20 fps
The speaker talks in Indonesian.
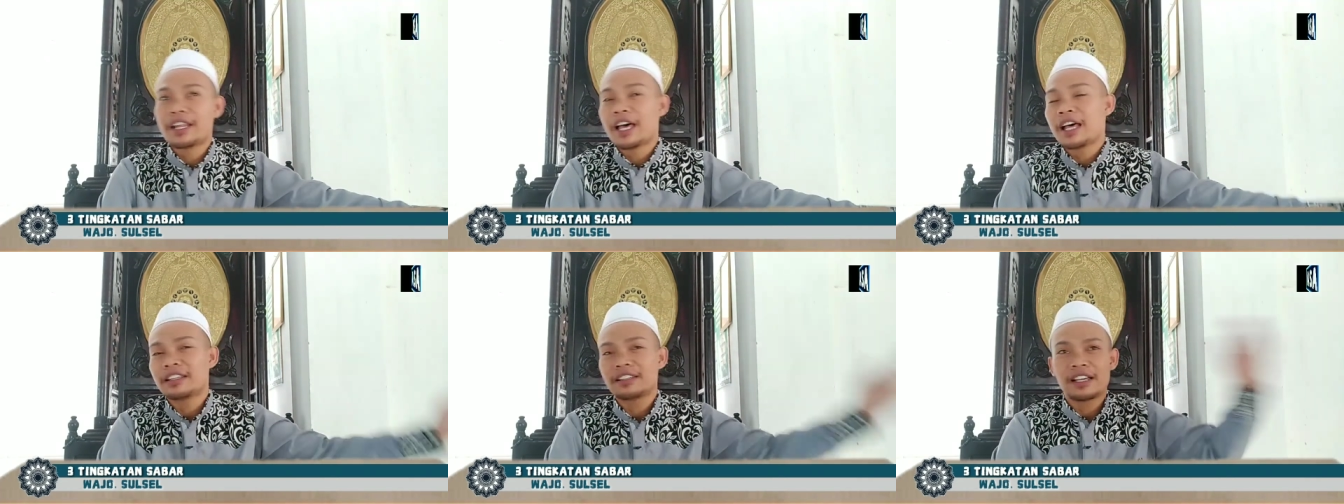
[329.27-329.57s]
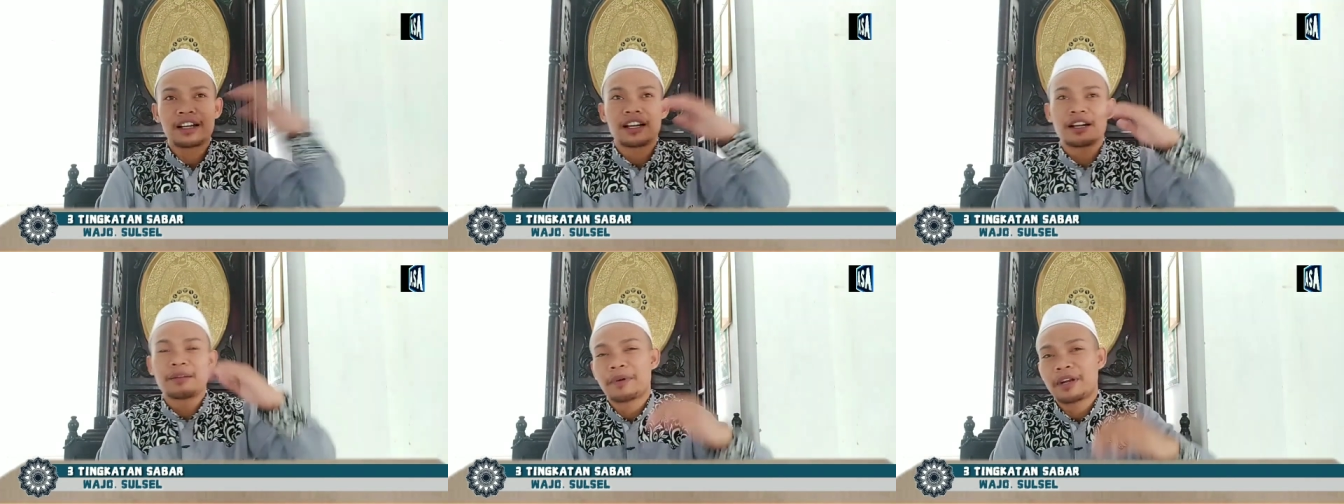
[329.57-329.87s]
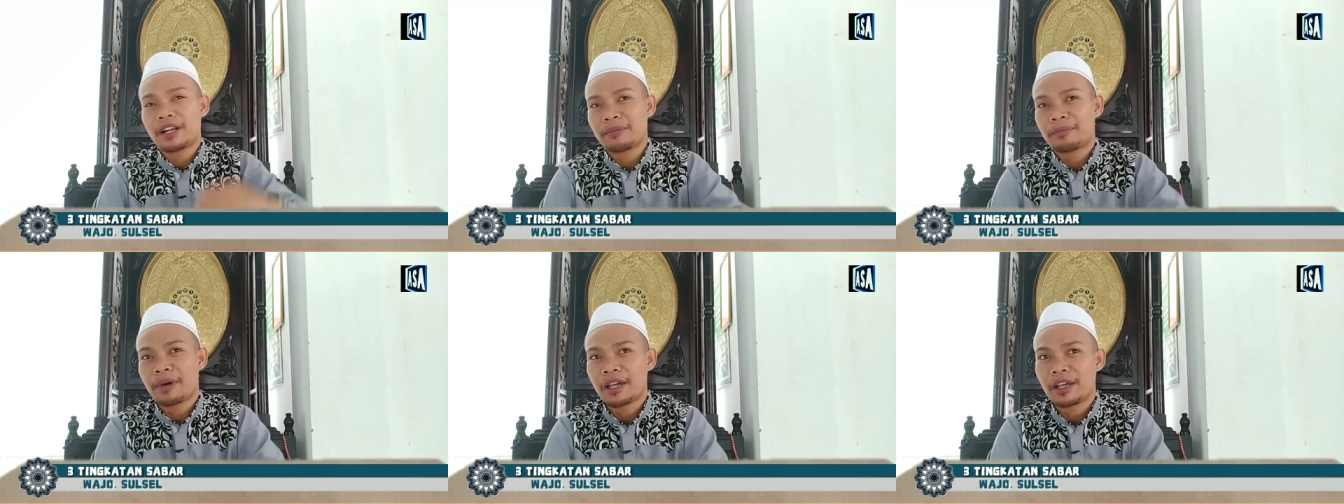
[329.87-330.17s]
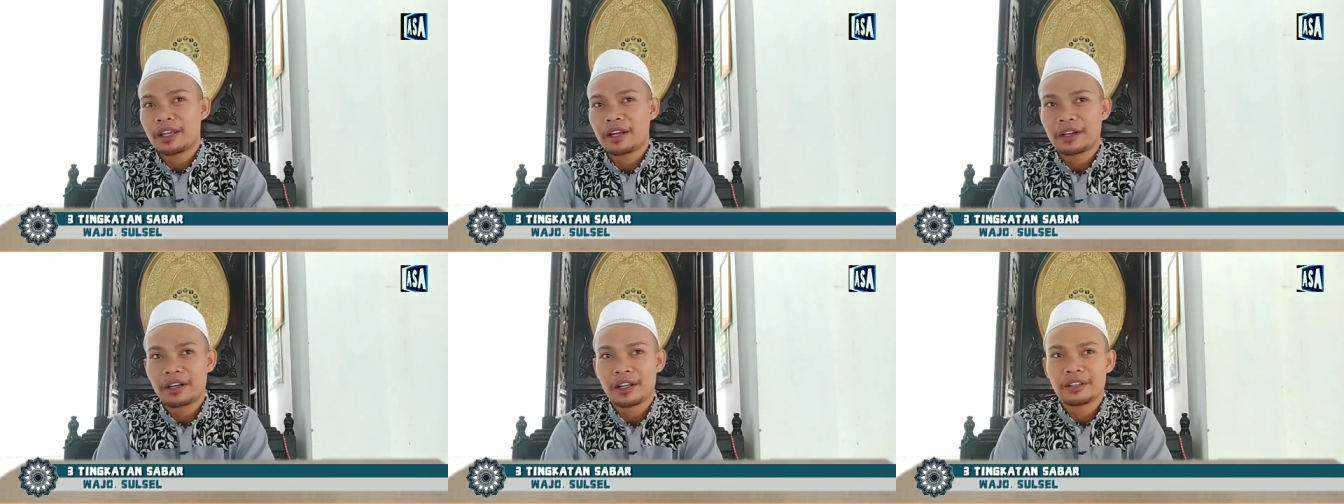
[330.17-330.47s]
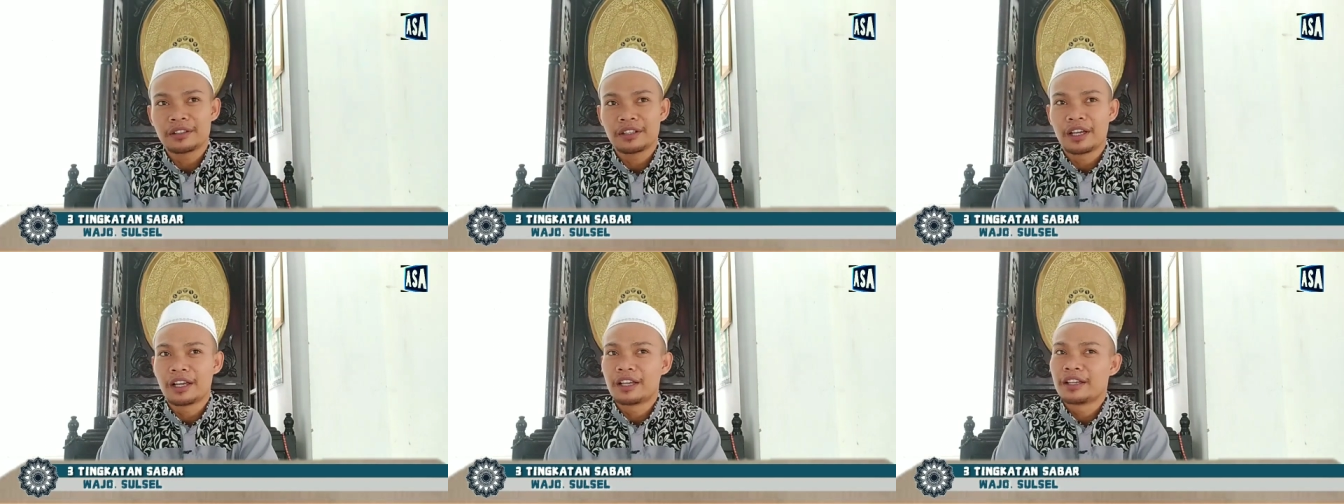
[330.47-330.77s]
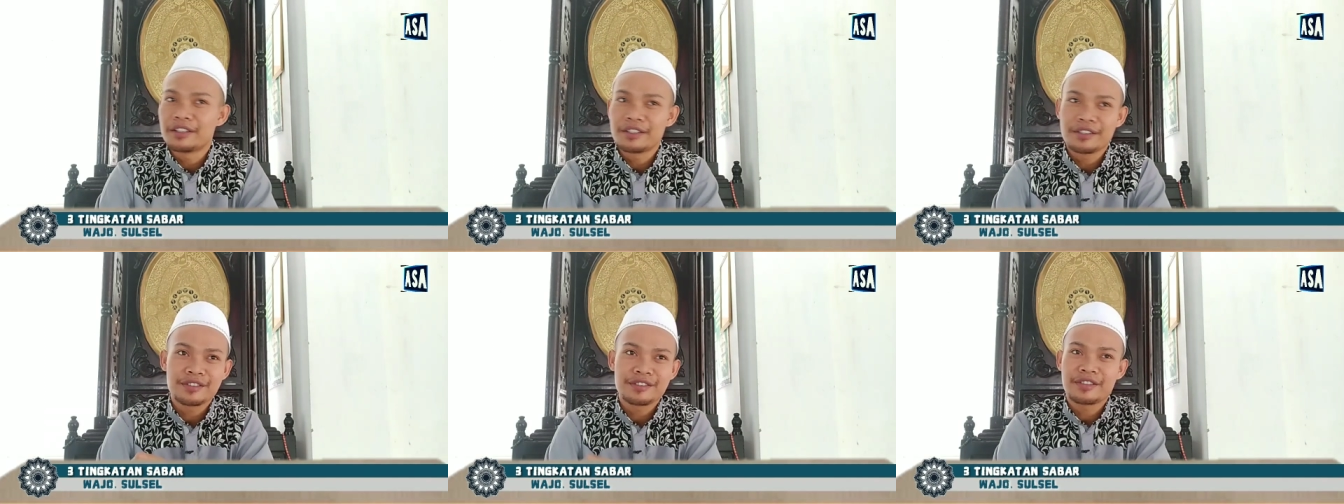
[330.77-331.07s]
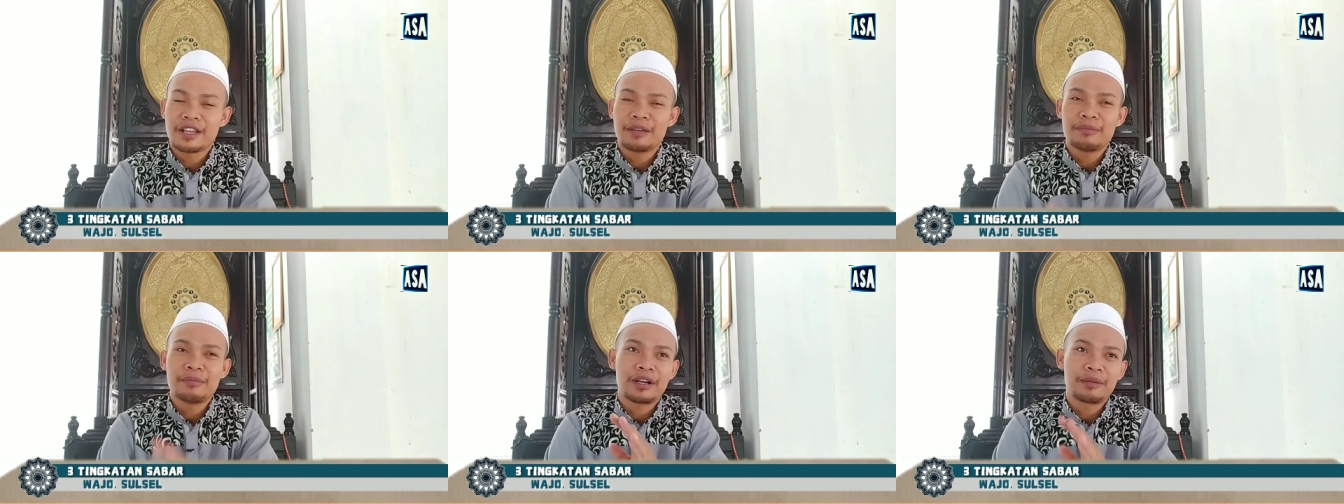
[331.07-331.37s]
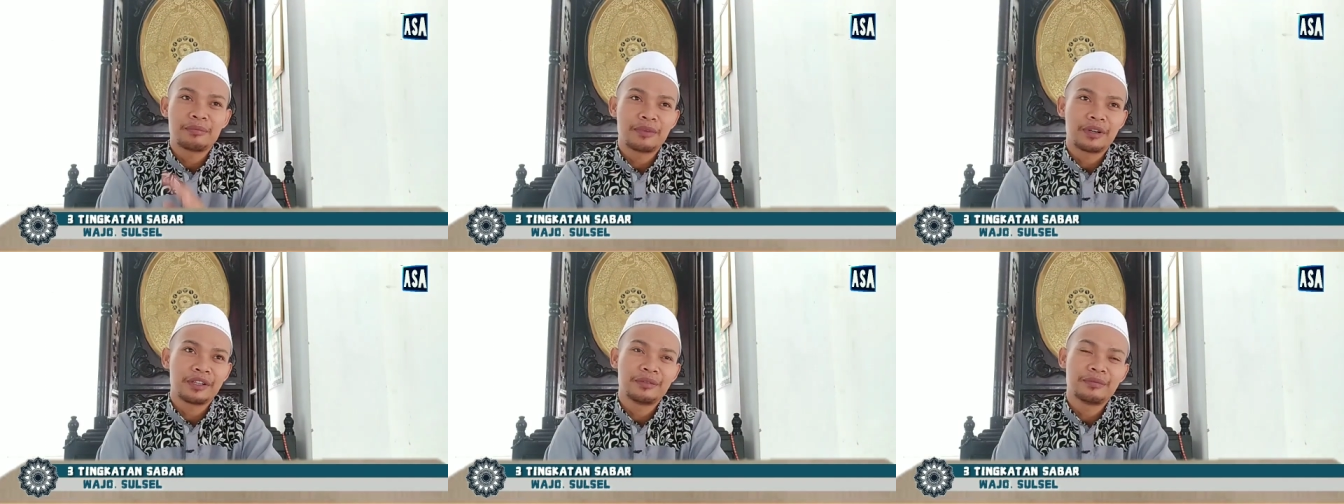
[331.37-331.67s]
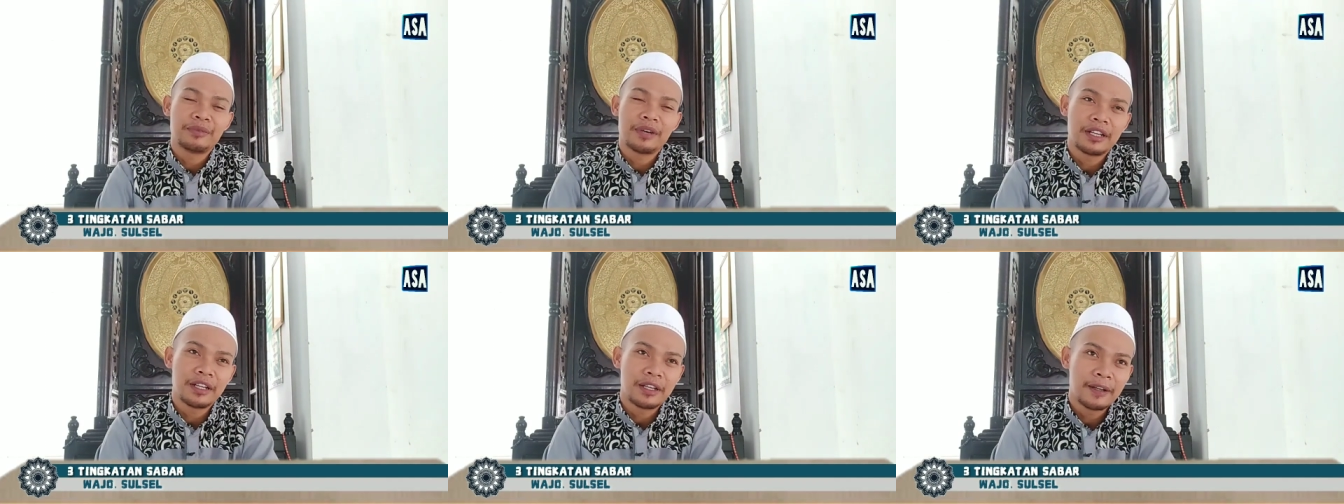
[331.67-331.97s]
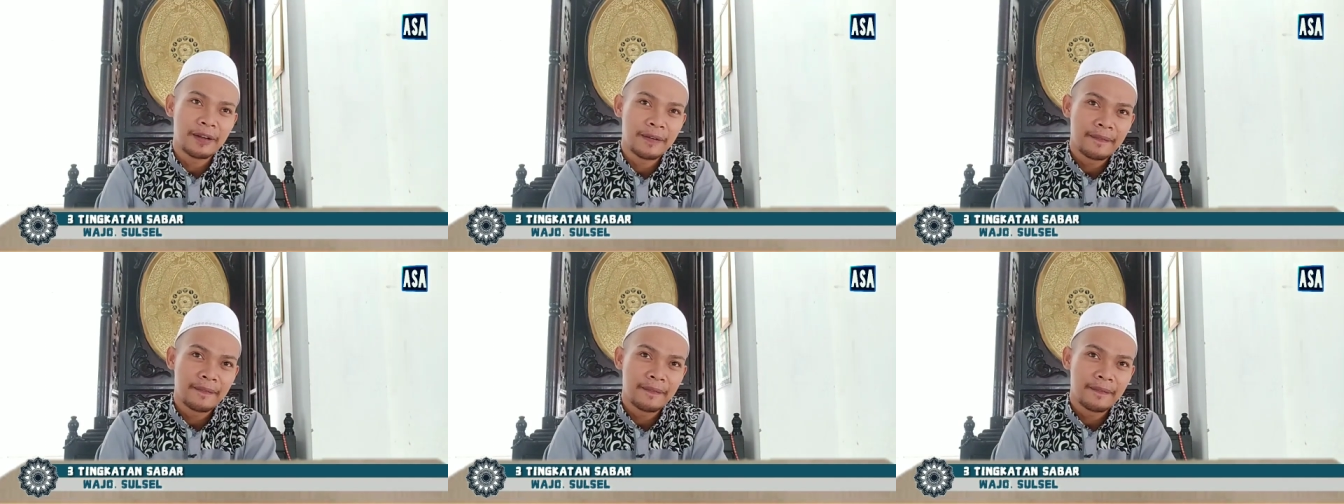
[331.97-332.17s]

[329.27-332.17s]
datang kepada panggilan Allah. Sabar beribadah.